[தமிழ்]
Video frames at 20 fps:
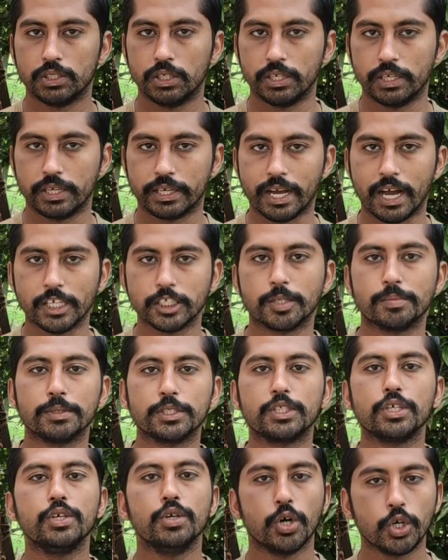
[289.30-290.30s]
நீங்க காசை
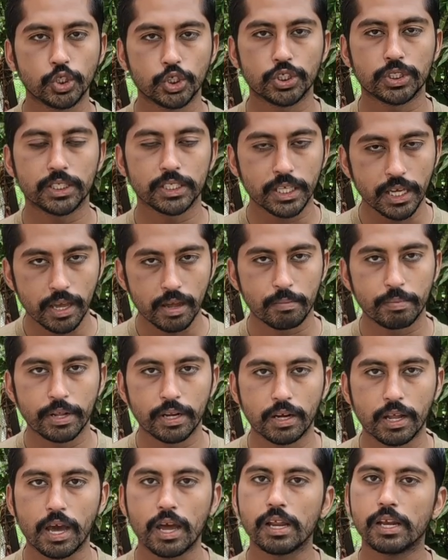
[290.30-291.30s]
பத்தி யோசிச்சீங்க
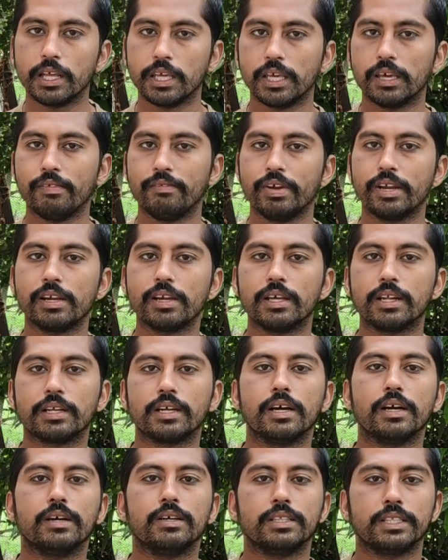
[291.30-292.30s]
அப்படின்னா நீங்க வீட்டுல
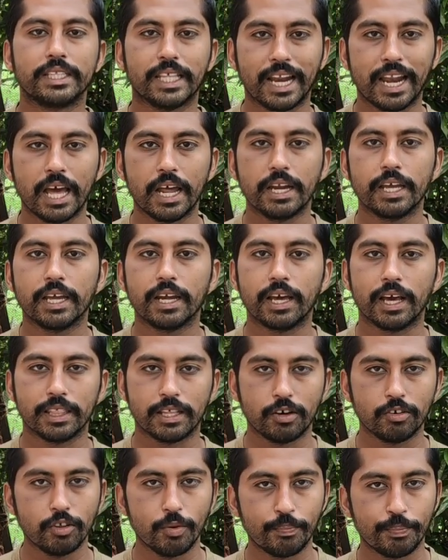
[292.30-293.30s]
இருக்க தலானிகளை
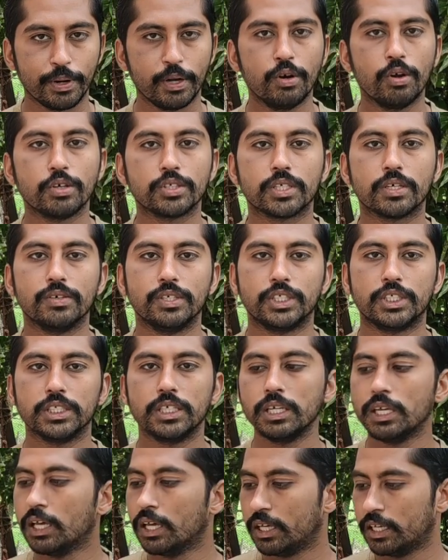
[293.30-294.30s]
அதாவது பில்லோஸை வச்சு